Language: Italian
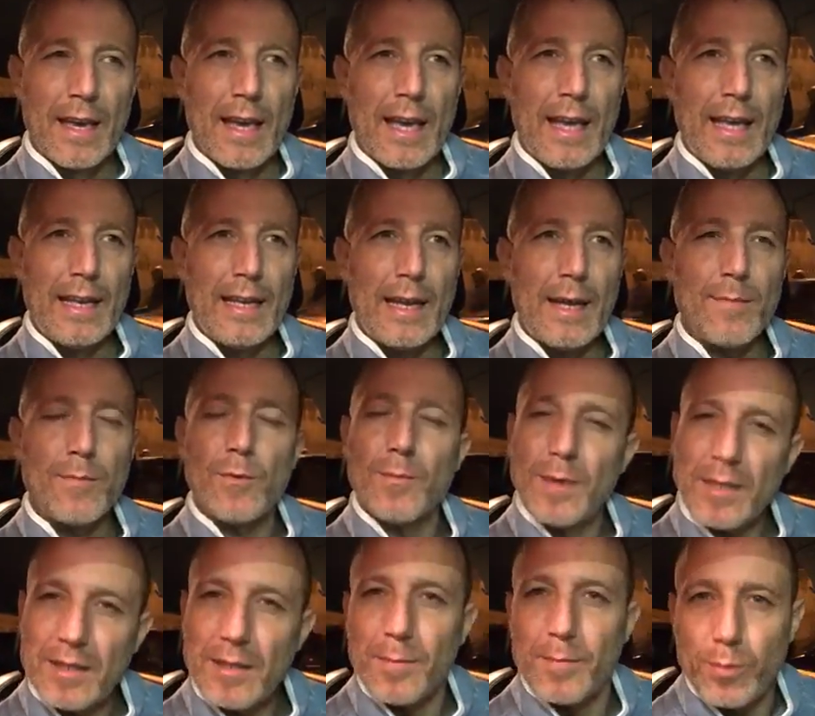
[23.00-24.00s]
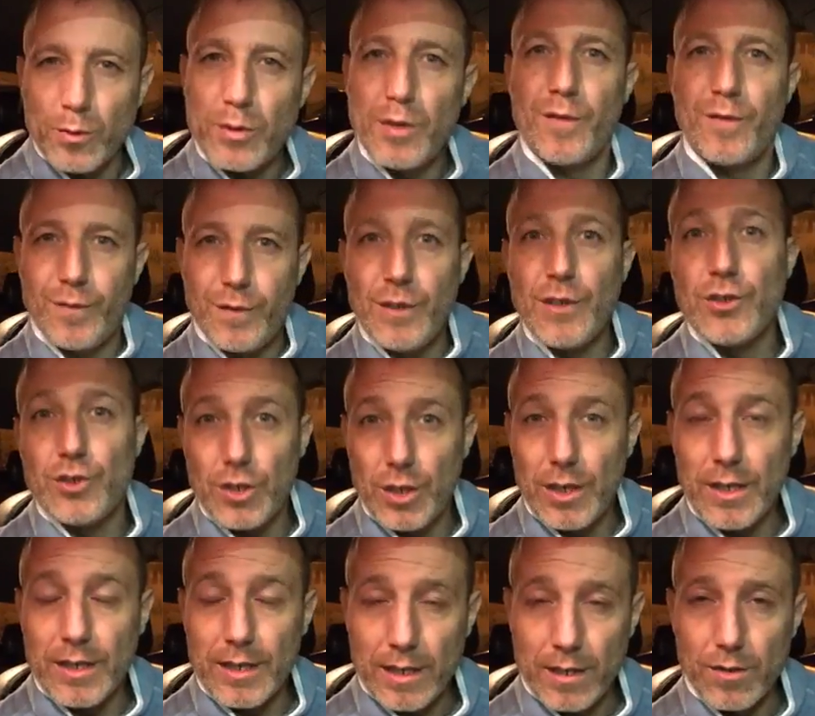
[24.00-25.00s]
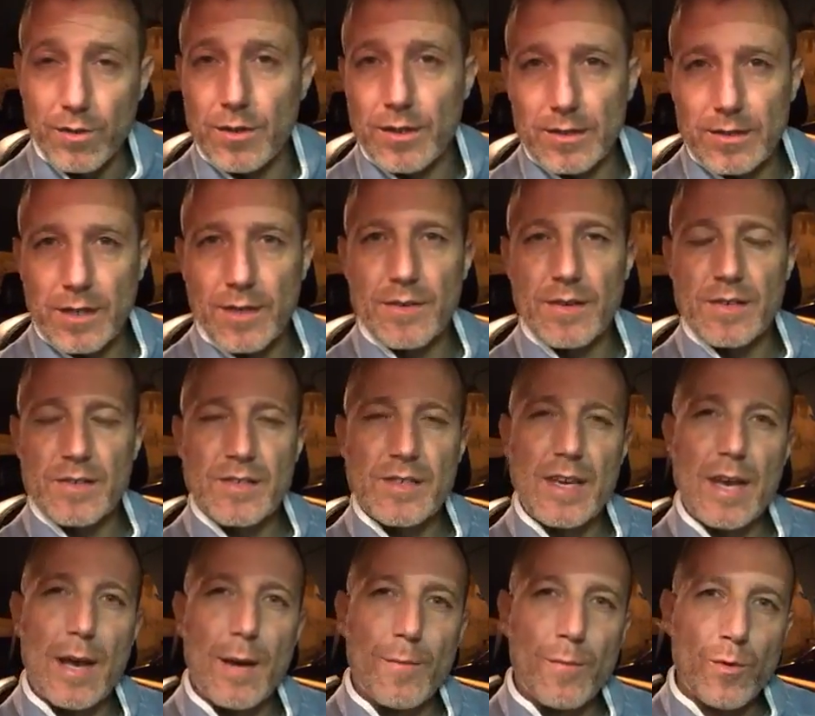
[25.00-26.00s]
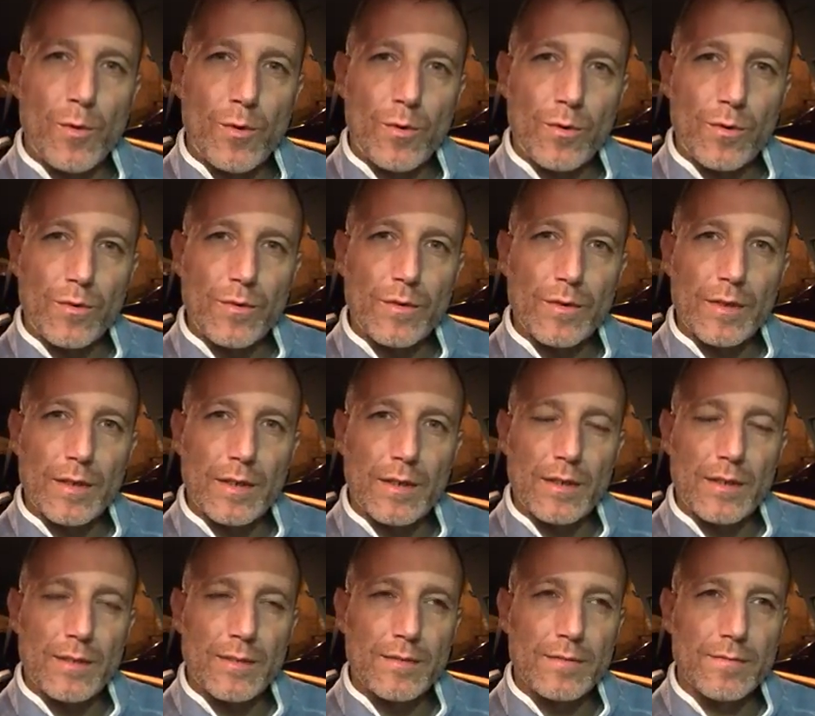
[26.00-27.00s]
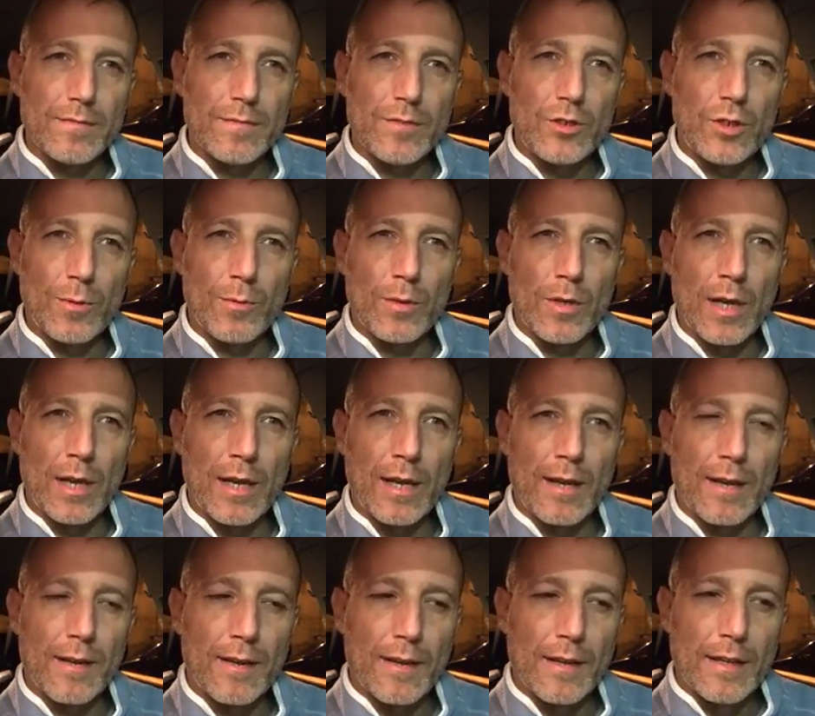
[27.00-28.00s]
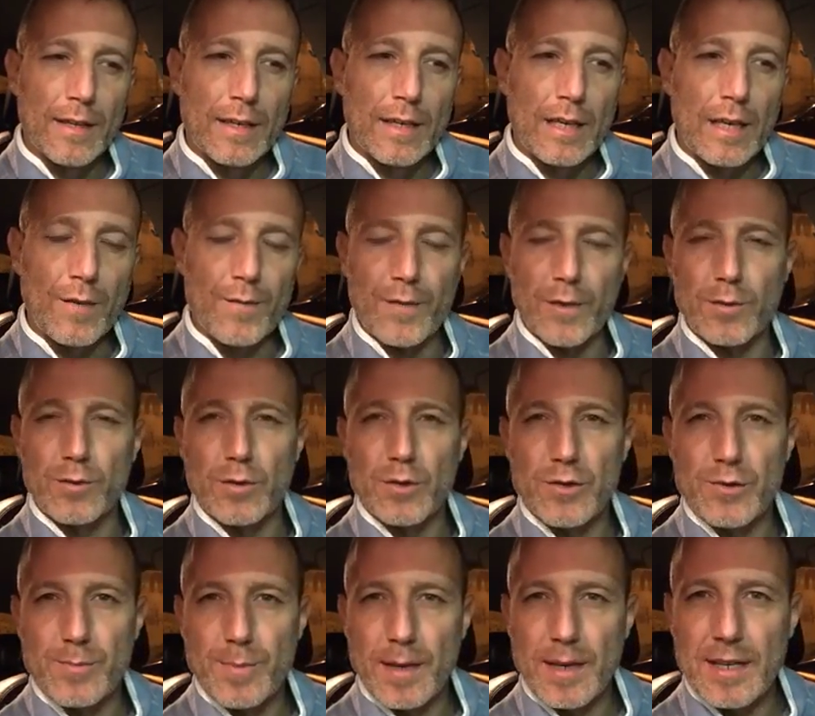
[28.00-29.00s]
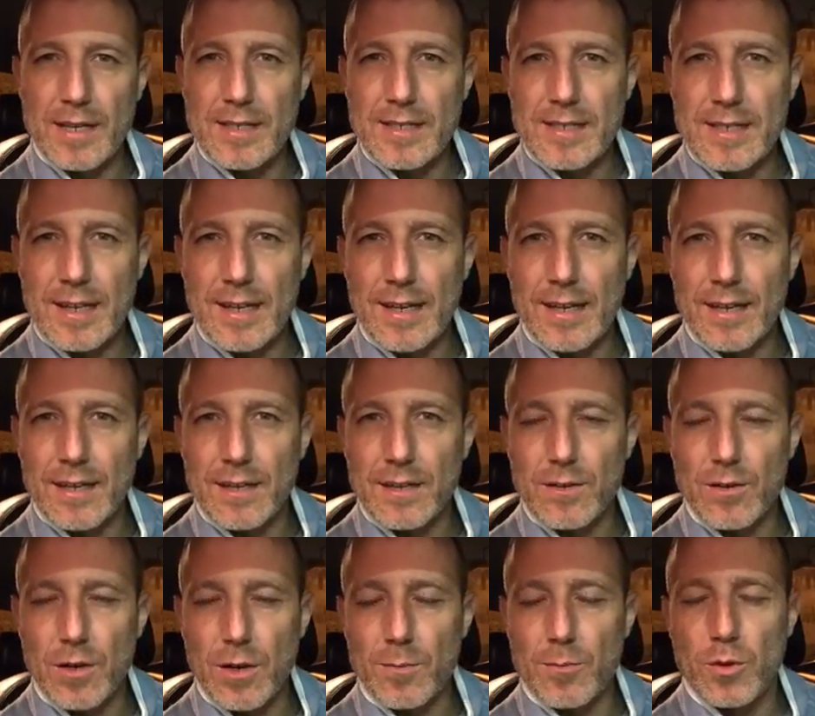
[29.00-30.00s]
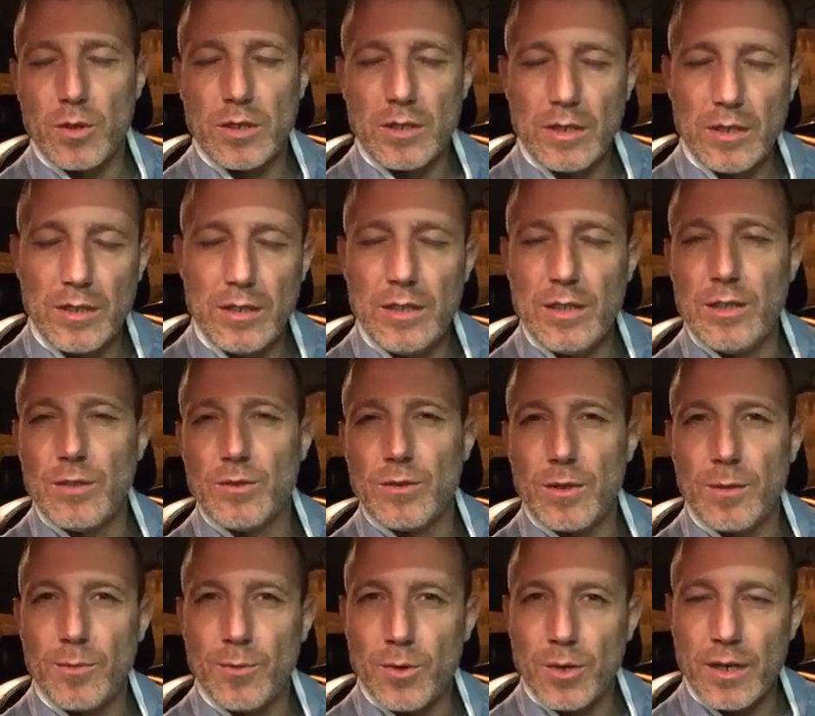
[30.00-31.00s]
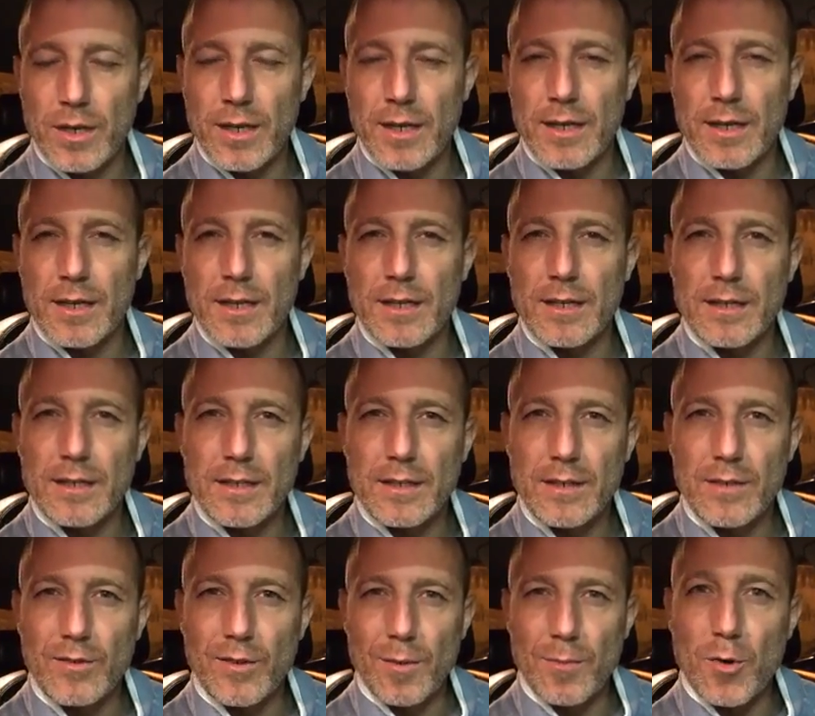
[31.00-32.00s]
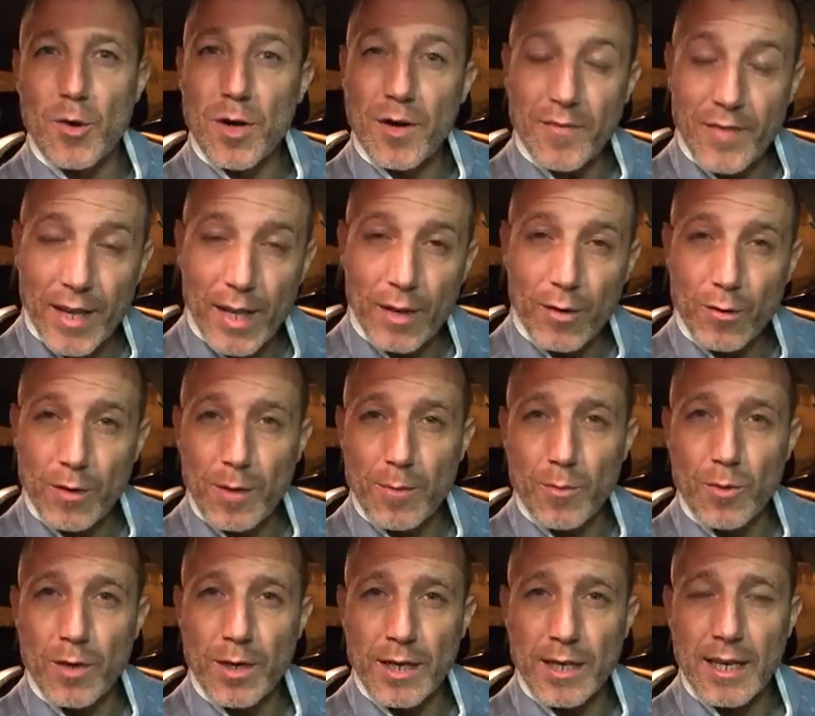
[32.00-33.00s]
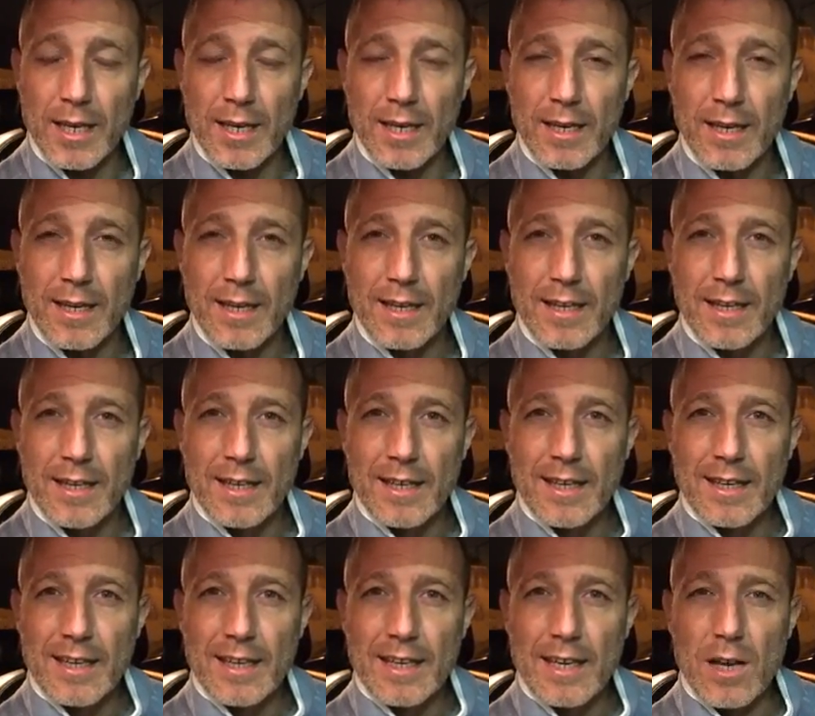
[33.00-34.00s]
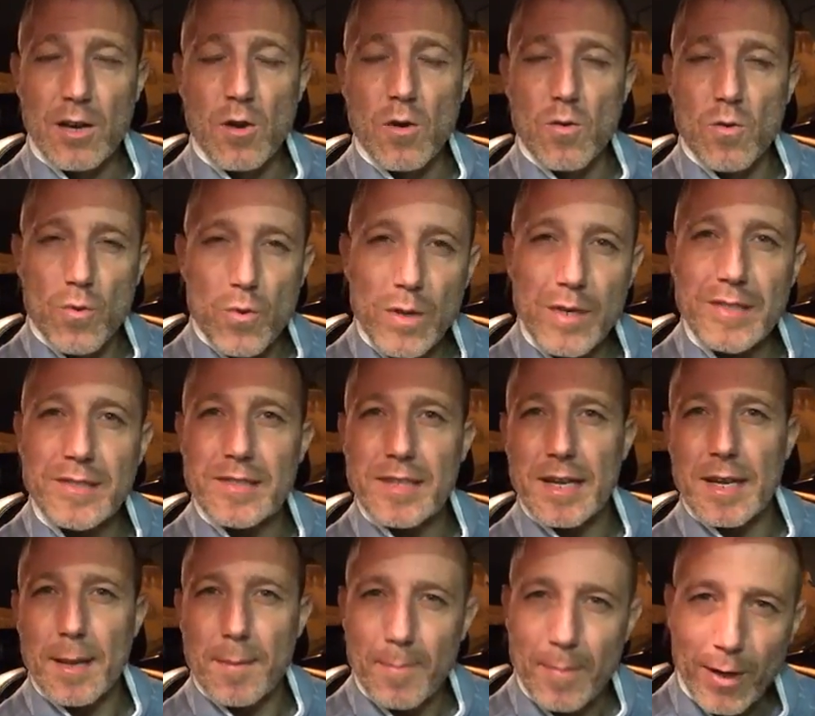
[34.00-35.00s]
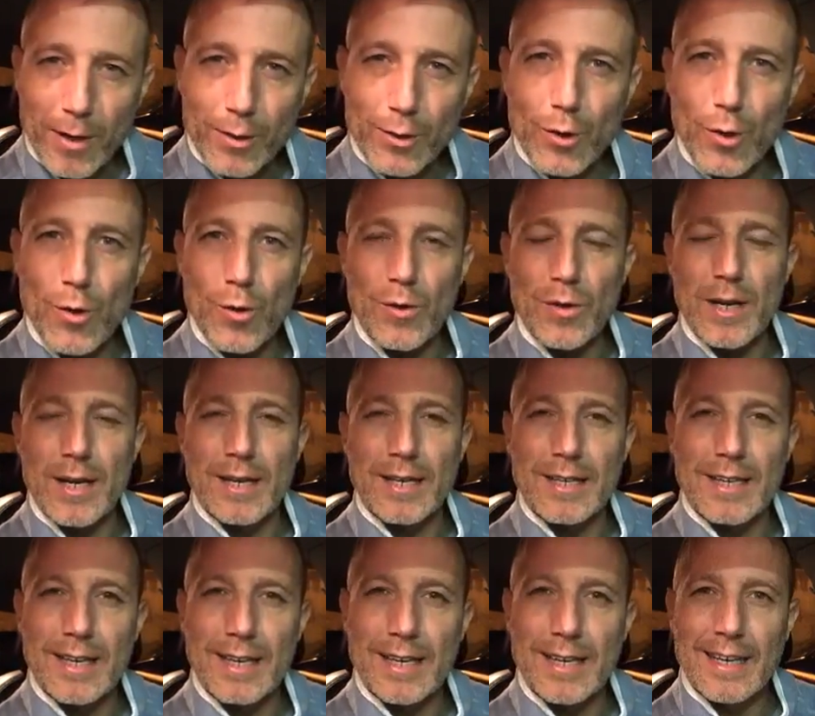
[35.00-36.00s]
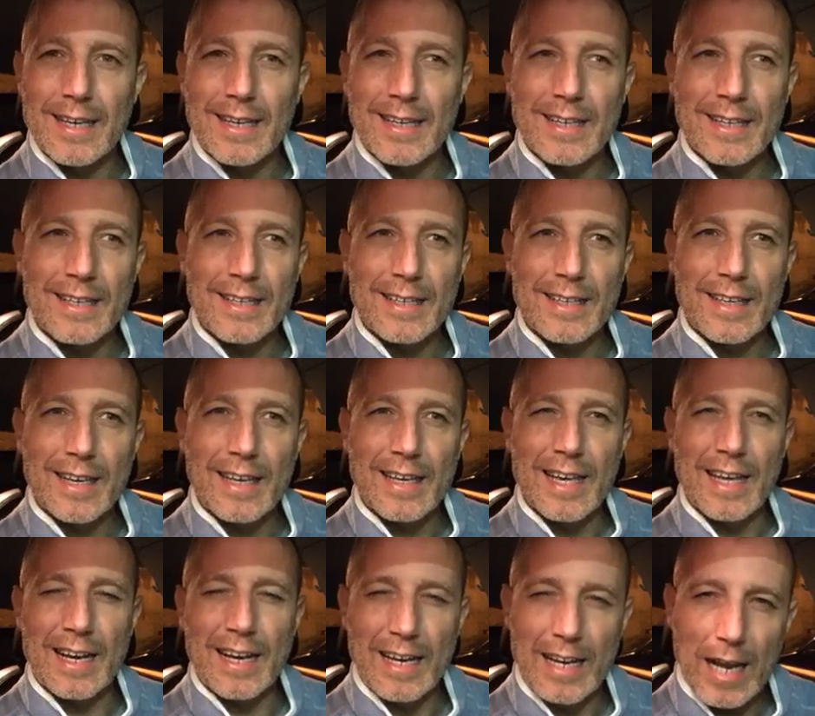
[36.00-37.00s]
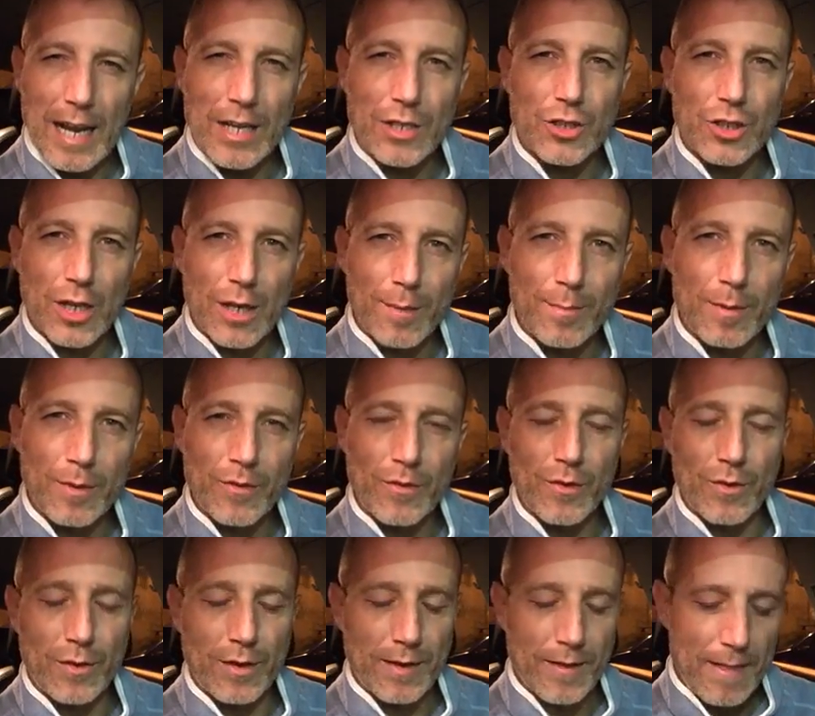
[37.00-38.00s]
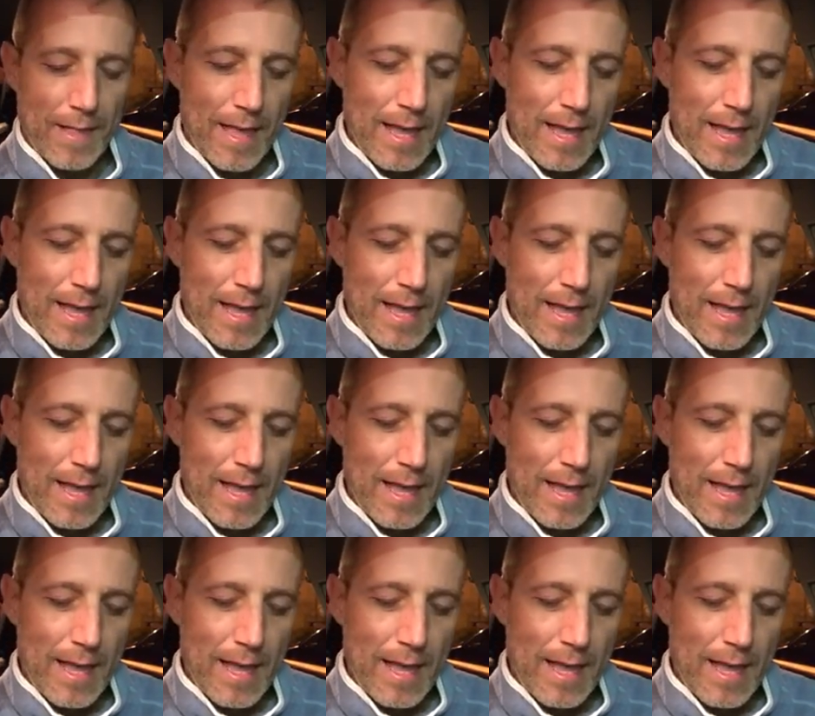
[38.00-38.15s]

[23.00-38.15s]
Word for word: E nei momenti più difficili che noi attraversiamo, eh, diciamo che chi ha fatto un'esperienza con l'amore di Dio, un amore, un amore vero, un amore che, che conquista, che perdona, che, che, rilascia le persone.